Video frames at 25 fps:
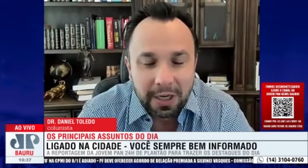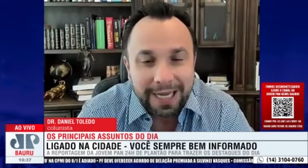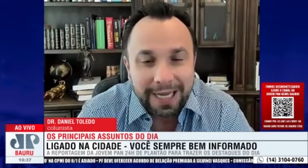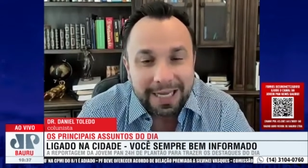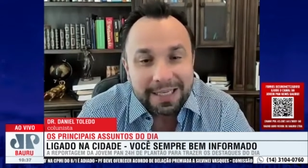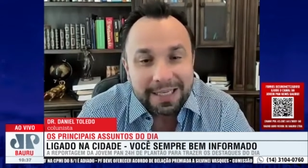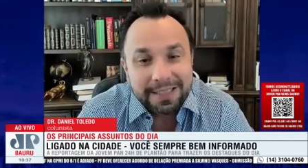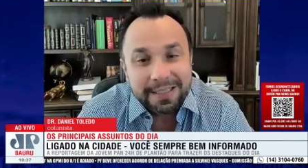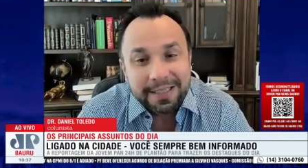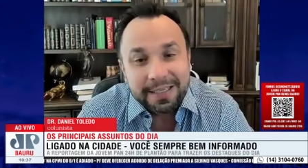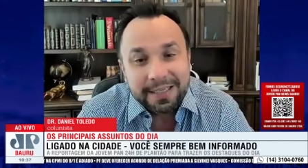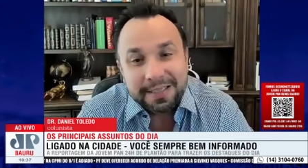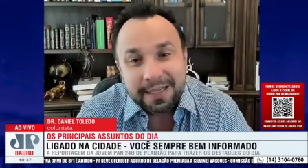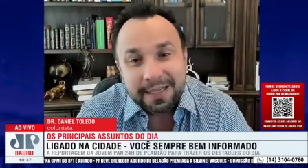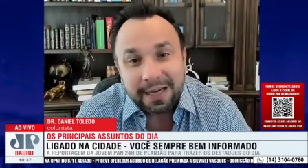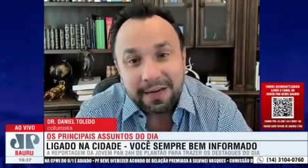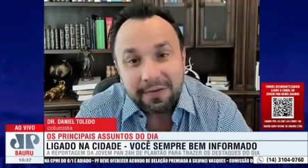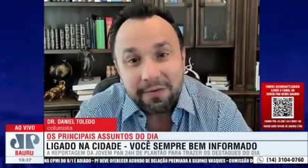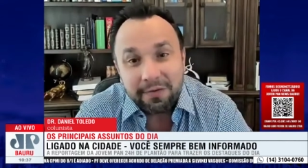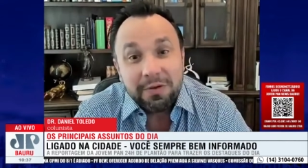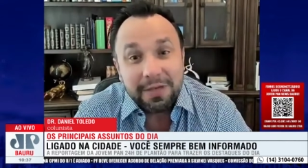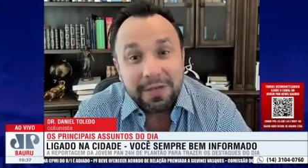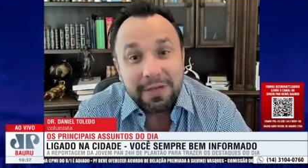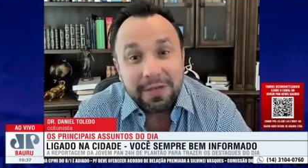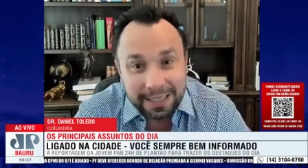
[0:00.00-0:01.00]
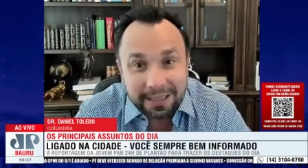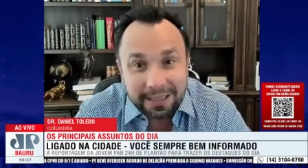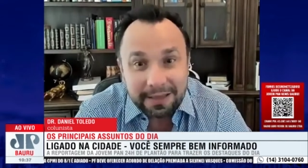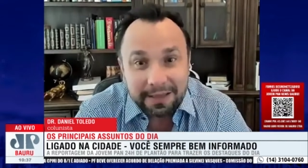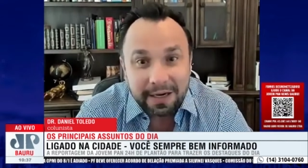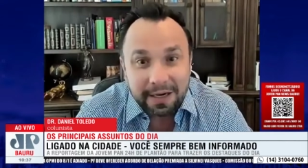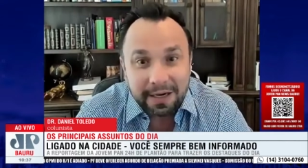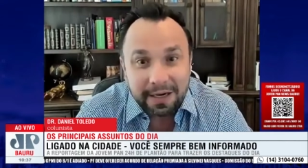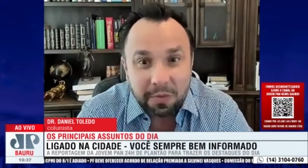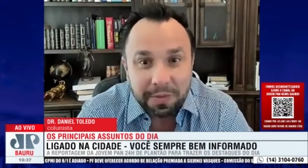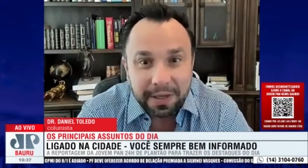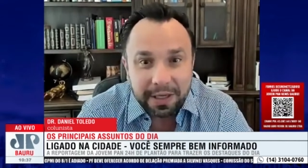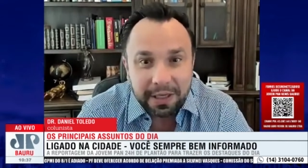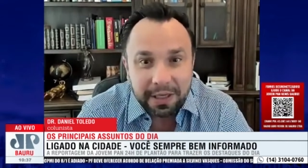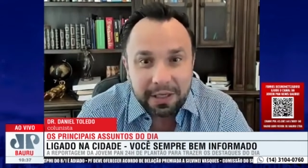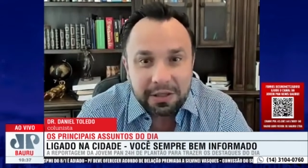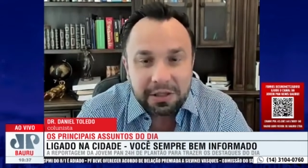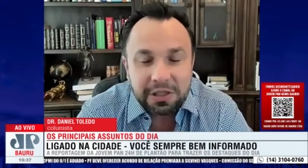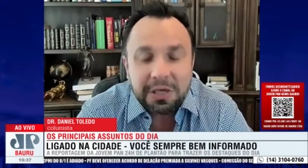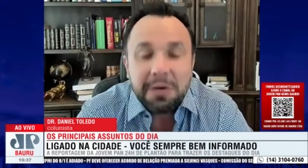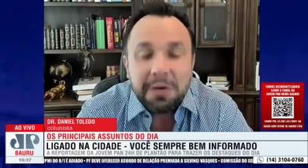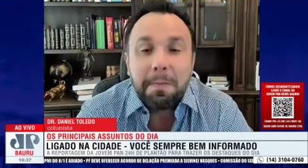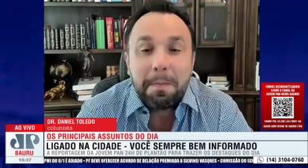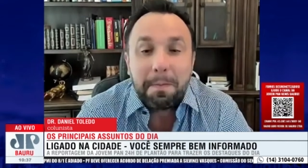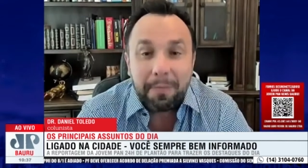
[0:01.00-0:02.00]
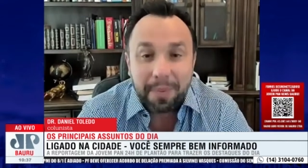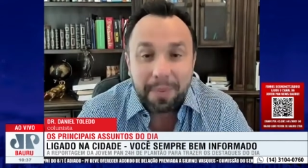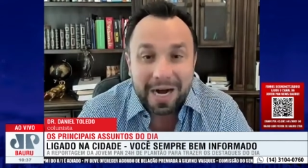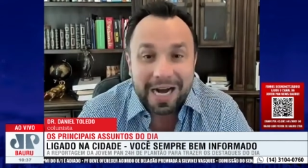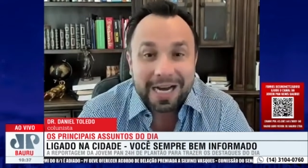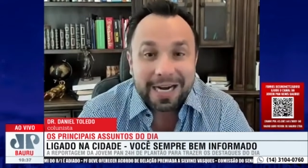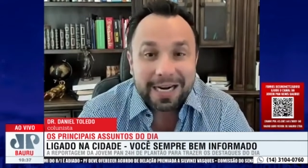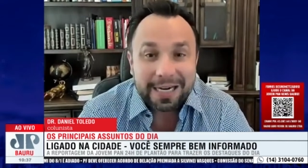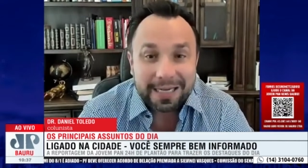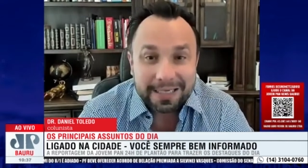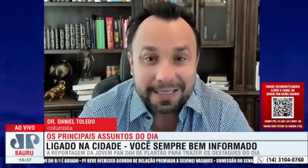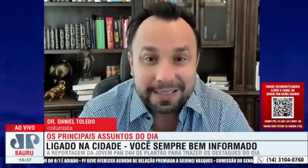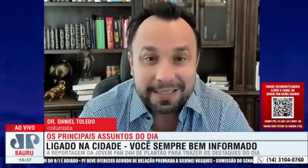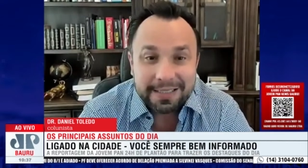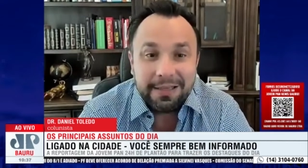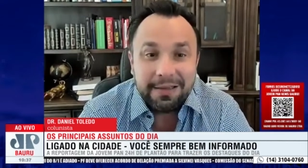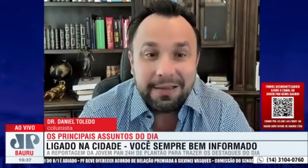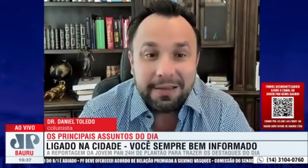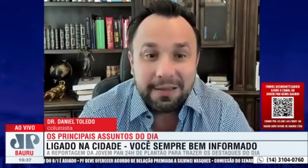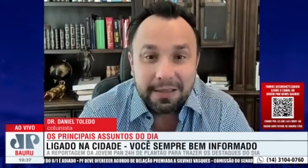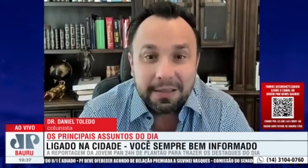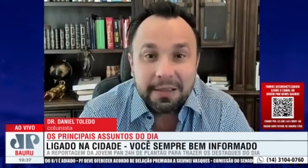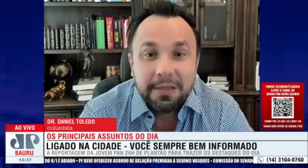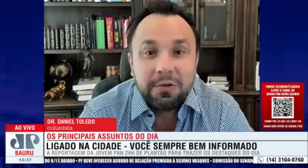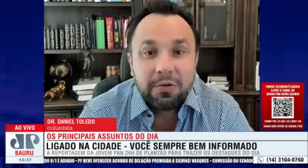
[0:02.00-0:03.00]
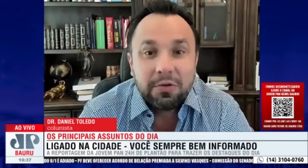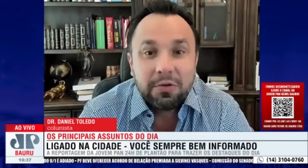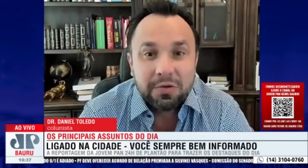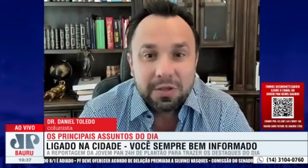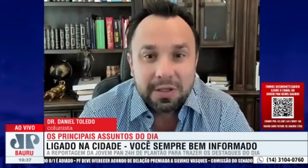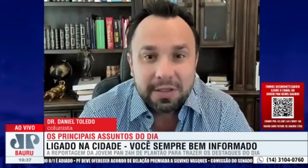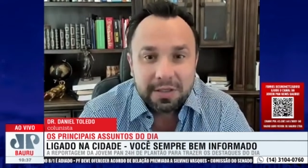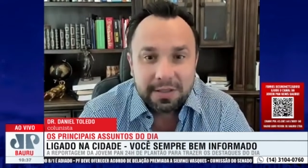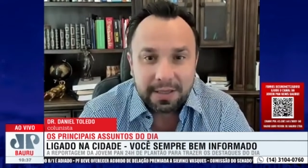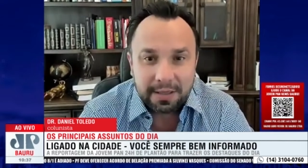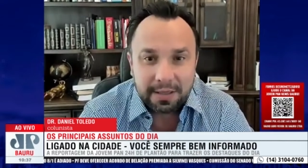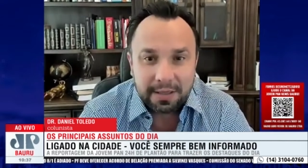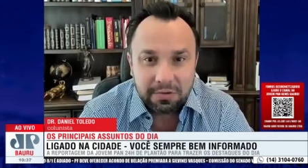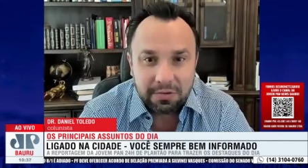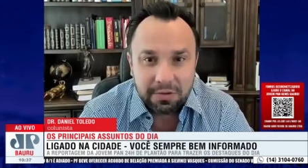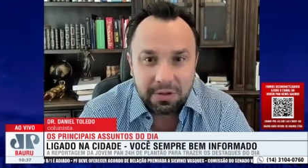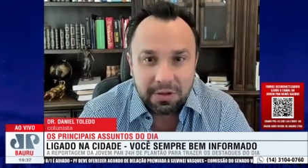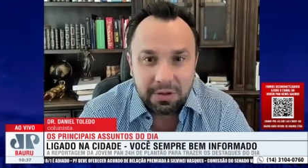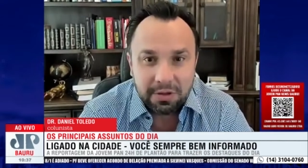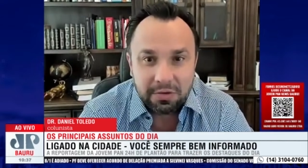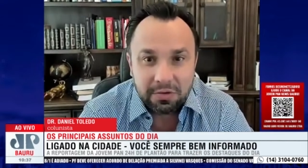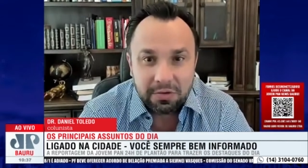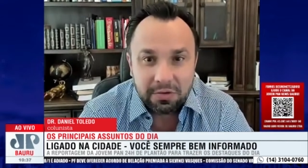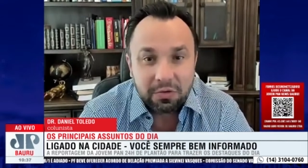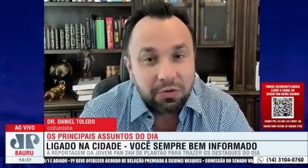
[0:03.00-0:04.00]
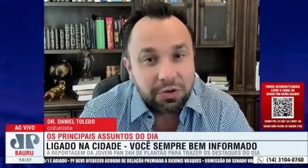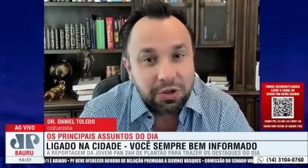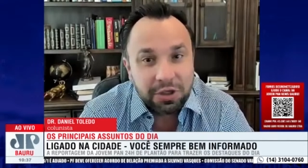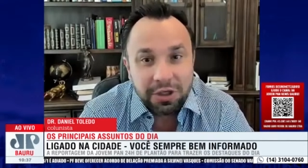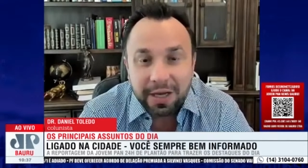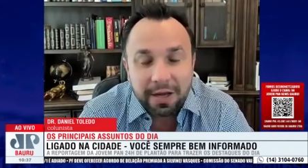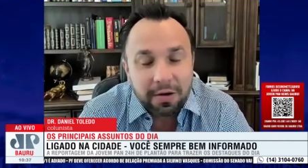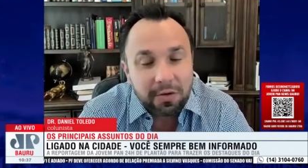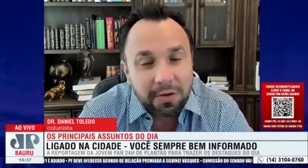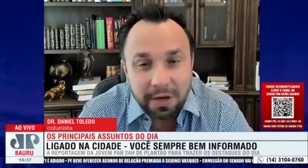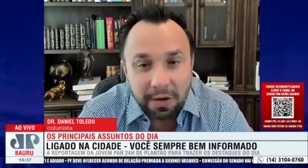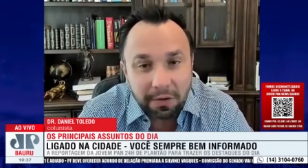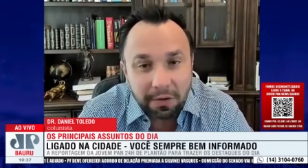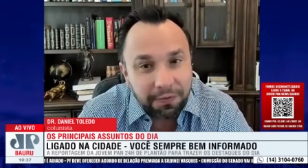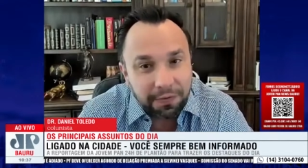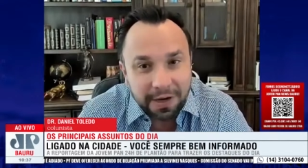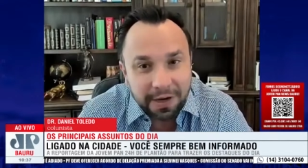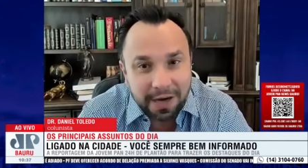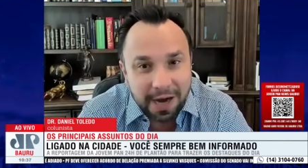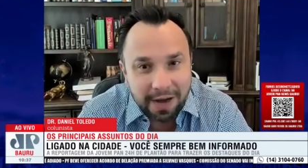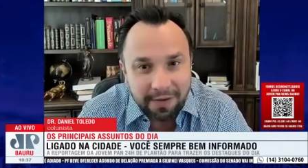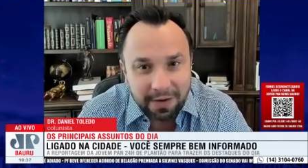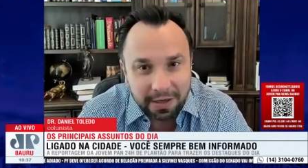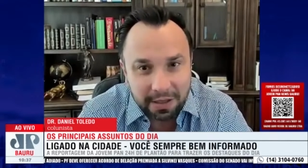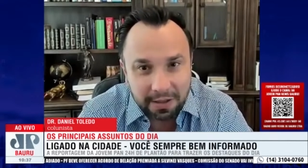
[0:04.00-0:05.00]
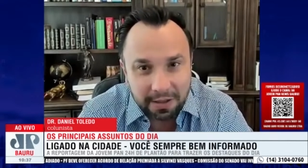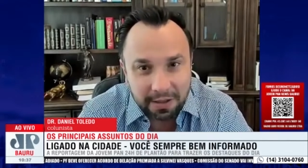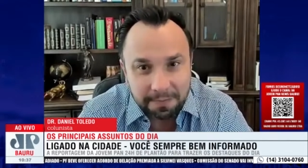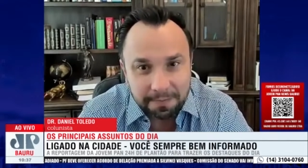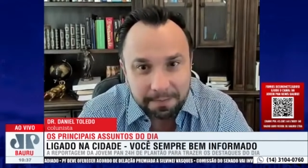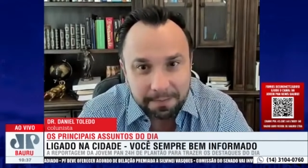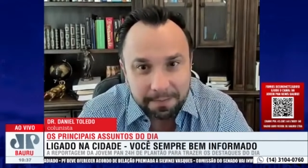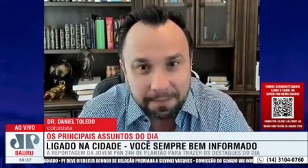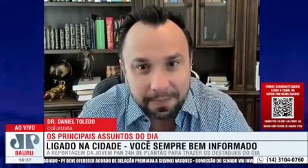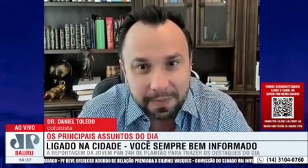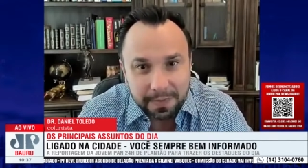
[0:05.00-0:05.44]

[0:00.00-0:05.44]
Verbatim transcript: Eles estavam literalmente parasitando os Estados Unidos. O dinheiro não ficava aqui.